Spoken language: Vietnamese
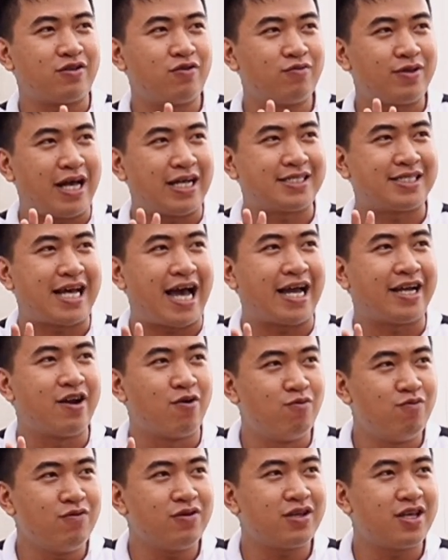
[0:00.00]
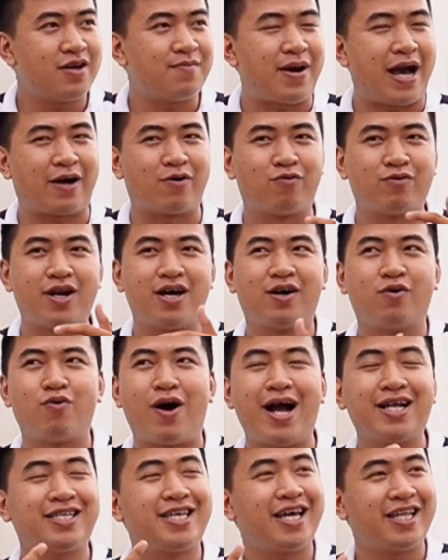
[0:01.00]
Chúng ta xài đúng nhưng mà cũng
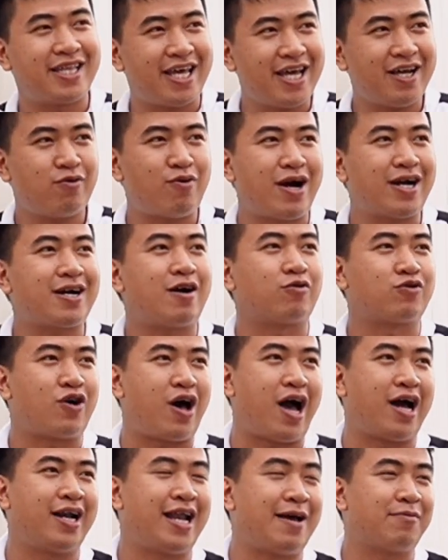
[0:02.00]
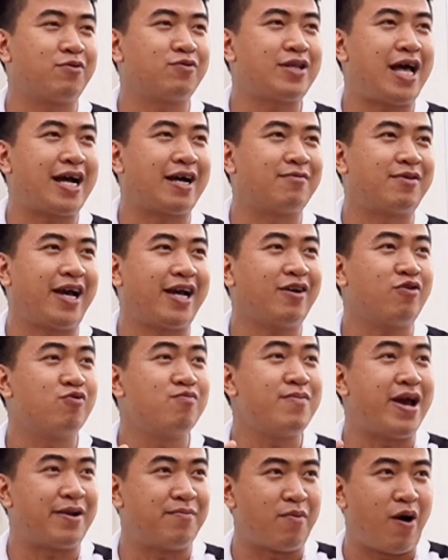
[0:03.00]
đừng quá chi tiết, quá cầu toàn, làm chúng ta cảm thấy
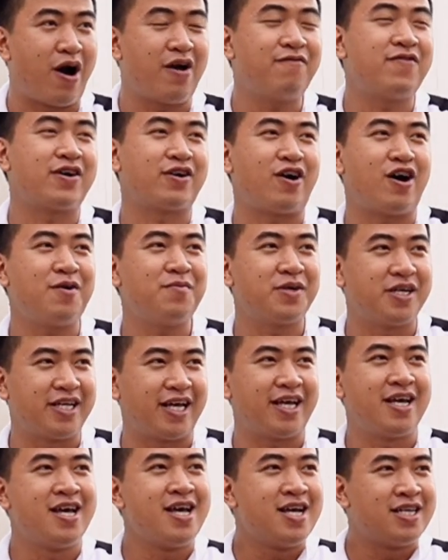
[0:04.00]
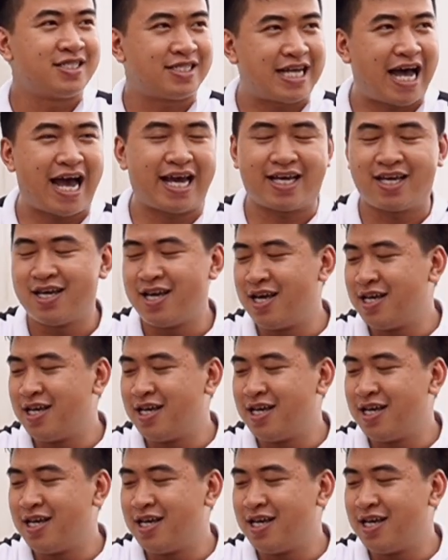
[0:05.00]
cũng mệt mỏi phần đó mọi người nha. Xài